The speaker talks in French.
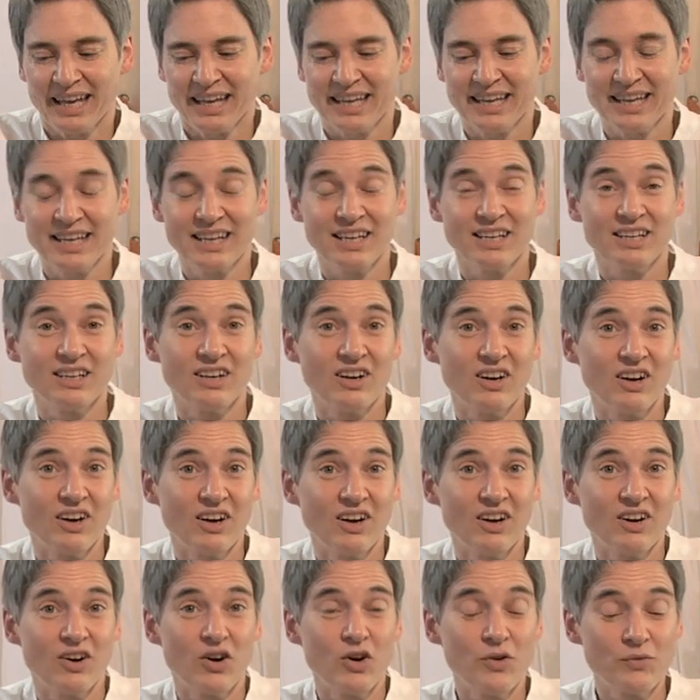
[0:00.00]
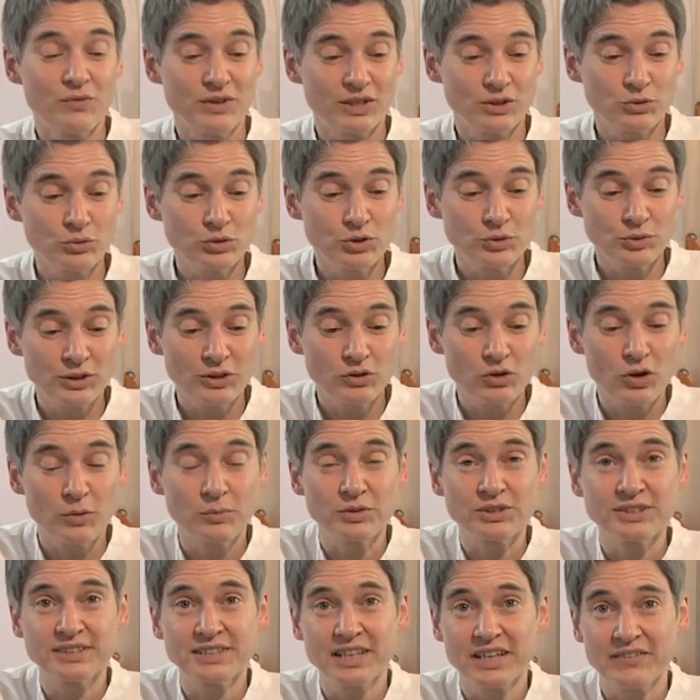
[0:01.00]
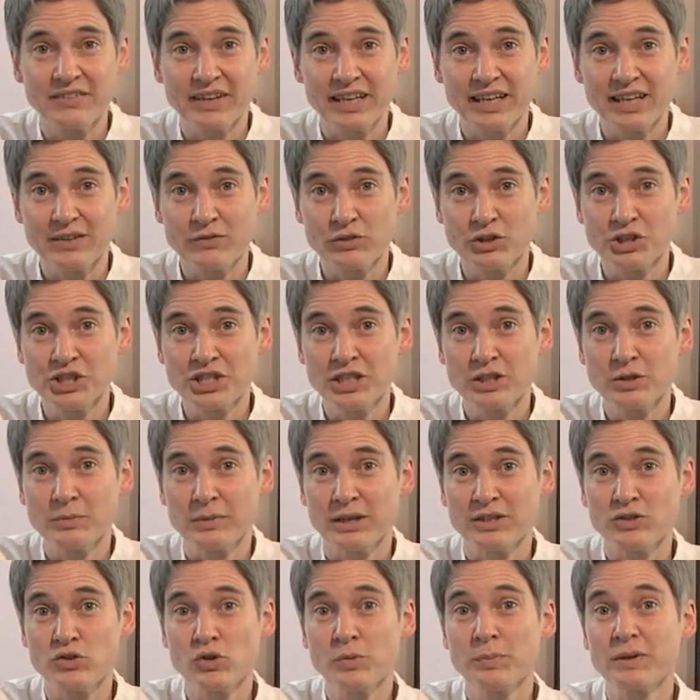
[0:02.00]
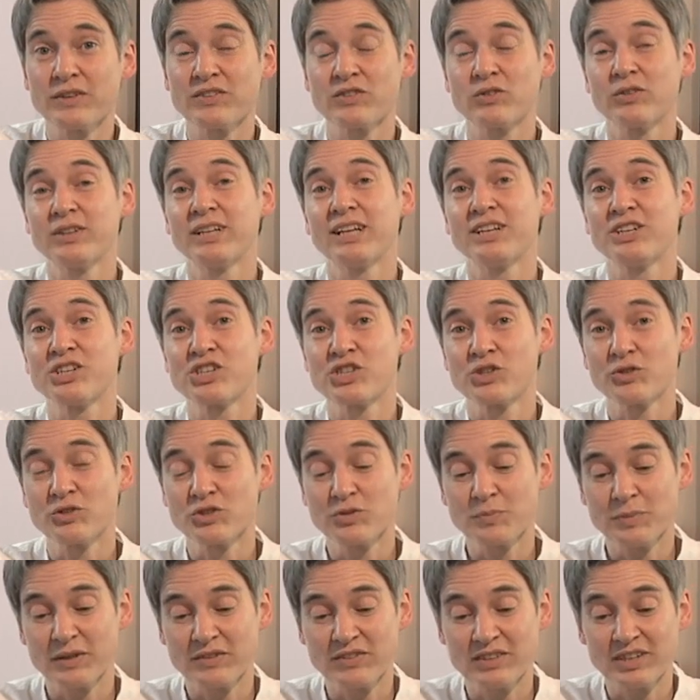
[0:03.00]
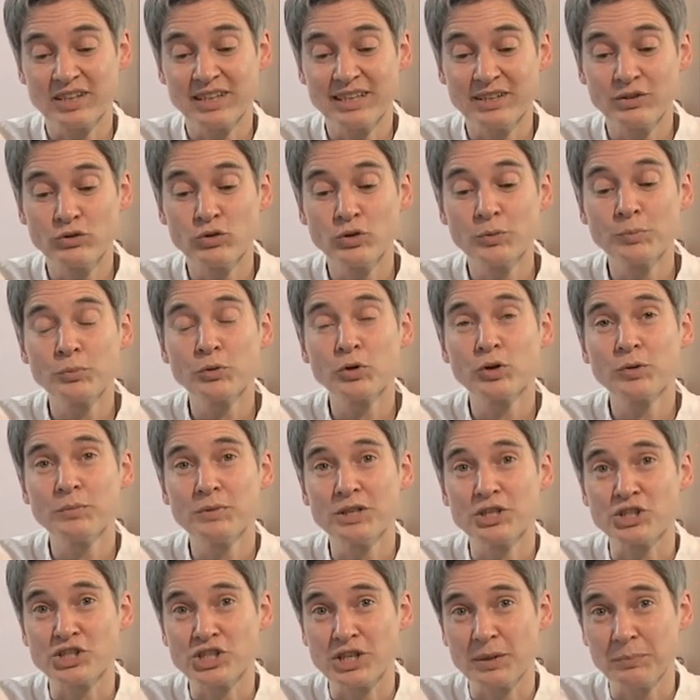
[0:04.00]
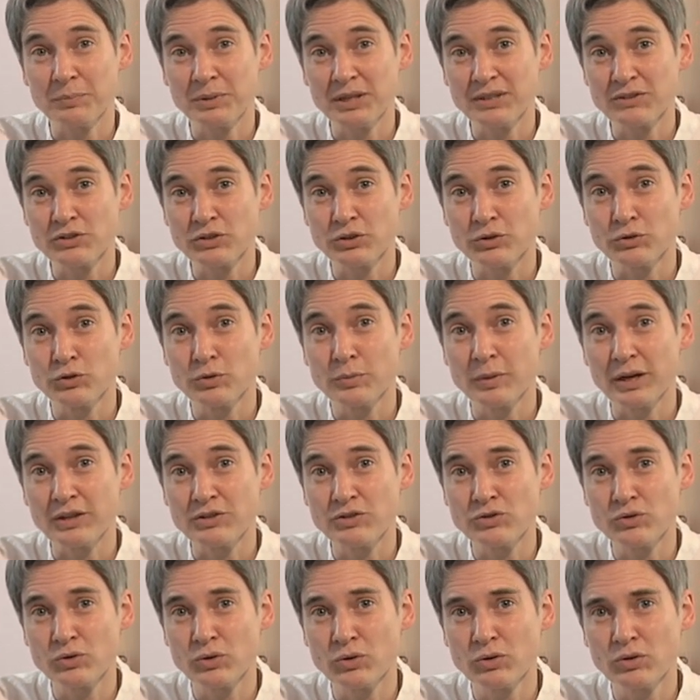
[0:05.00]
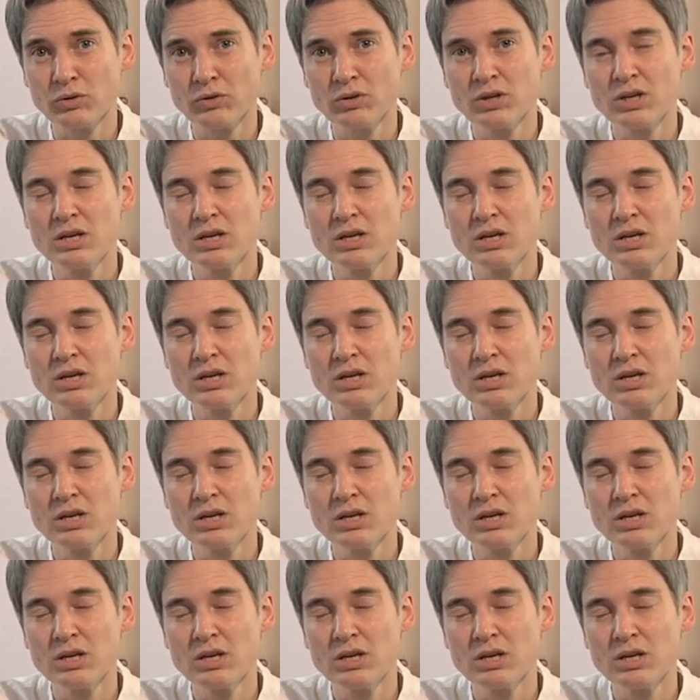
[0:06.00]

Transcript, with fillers: Et on va tout de suite commencer avec l'évangile de Matthieu parce qu'on a la chance, parce que les deux premiers chapitres de Matthieu